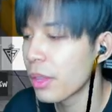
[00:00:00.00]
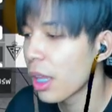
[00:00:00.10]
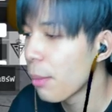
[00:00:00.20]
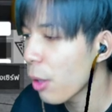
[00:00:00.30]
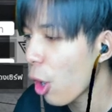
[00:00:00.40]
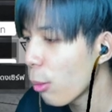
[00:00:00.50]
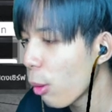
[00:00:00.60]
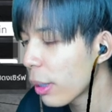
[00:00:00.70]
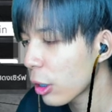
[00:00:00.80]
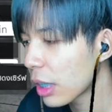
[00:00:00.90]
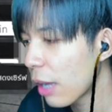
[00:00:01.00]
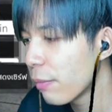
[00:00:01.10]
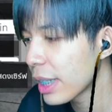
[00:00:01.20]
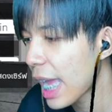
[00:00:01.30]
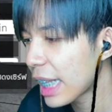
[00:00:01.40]
พี่ว่าคอมโบมันค่อนข้าง
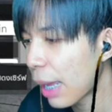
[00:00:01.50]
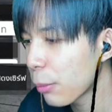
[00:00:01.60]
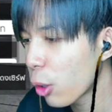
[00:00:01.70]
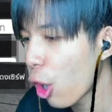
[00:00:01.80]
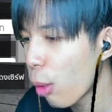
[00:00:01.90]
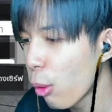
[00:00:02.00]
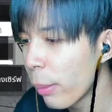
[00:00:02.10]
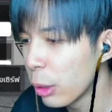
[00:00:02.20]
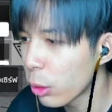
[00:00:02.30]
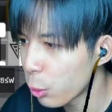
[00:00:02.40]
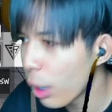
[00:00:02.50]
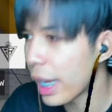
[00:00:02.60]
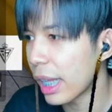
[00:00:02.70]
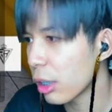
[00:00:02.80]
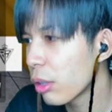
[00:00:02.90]
ฝึกยากนะครับแล้วก็คอมโบมันหลุดด้วย
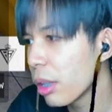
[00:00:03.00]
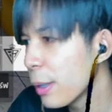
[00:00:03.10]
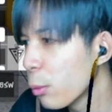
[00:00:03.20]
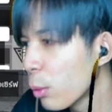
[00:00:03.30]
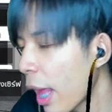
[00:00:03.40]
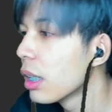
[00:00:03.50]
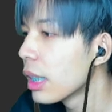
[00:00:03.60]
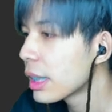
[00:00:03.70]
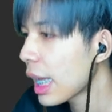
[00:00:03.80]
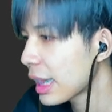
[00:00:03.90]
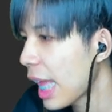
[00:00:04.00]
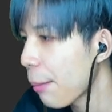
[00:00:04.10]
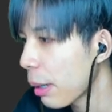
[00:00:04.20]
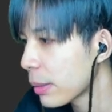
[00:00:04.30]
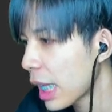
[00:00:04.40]
อะเท่าที่พี่ดูนะแซดดาบ
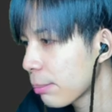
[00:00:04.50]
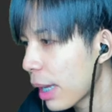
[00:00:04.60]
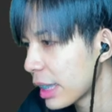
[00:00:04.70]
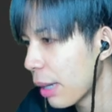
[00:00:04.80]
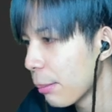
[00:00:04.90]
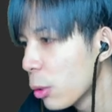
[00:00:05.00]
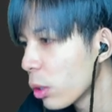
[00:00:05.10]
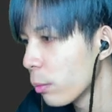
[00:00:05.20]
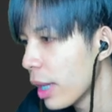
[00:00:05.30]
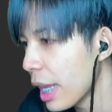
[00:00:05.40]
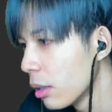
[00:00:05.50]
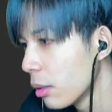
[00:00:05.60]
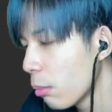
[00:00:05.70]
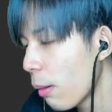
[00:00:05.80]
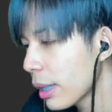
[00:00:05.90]
กับแซดหมัดเนี่ยมันหลุดเว้ย
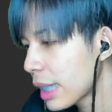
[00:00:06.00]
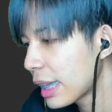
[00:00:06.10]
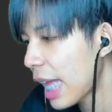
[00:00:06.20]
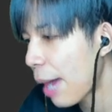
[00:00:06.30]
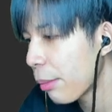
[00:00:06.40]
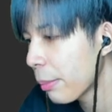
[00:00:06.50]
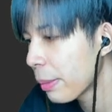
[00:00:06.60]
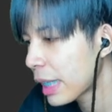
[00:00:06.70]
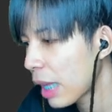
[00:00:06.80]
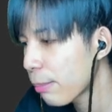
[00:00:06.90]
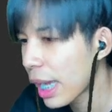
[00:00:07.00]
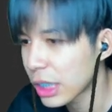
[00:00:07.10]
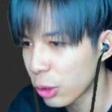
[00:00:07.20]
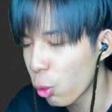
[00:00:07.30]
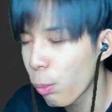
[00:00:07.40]
เพราะว่าแซดดาบมันเป็นการผลัก
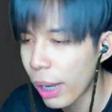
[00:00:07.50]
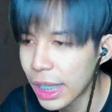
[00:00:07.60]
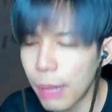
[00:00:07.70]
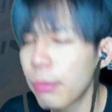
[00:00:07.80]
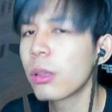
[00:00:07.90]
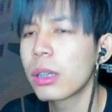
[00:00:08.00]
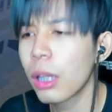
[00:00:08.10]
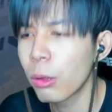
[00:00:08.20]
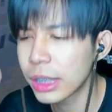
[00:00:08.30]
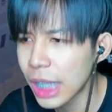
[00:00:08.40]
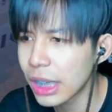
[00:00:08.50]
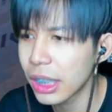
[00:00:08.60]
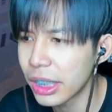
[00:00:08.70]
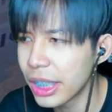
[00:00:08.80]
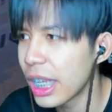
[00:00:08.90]
ศัตรูไปนะครับ แล้วเราแซด
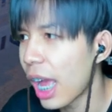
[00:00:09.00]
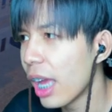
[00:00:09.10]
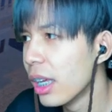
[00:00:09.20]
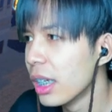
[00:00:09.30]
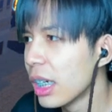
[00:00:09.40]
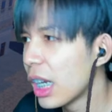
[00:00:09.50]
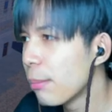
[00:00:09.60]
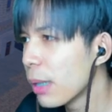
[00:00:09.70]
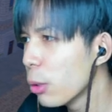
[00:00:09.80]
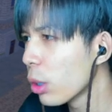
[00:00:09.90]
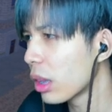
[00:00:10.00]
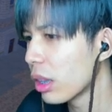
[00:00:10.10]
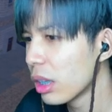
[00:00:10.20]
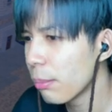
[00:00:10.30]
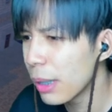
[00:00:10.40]
อีกทีอะคือมันหลุด
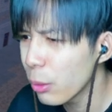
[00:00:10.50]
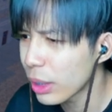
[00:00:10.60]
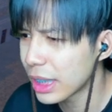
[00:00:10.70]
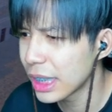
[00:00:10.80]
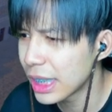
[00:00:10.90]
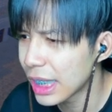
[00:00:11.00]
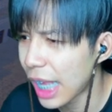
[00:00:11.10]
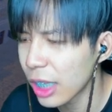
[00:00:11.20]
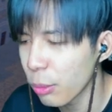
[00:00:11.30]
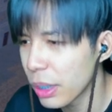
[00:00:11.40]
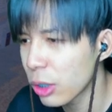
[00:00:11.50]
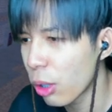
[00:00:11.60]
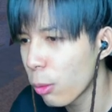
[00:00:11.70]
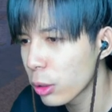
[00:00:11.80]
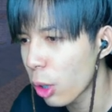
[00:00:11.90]
มันหลุดจริงๆนะเดี๋ยวพี่ค
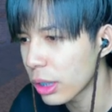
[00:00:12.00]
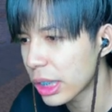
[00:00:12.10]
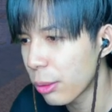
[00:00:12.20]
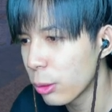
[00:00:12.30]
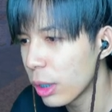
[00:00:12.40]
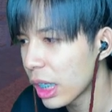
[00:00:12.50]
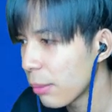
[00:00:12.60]
อมโบสอนสกิลให้ดูเลยคือ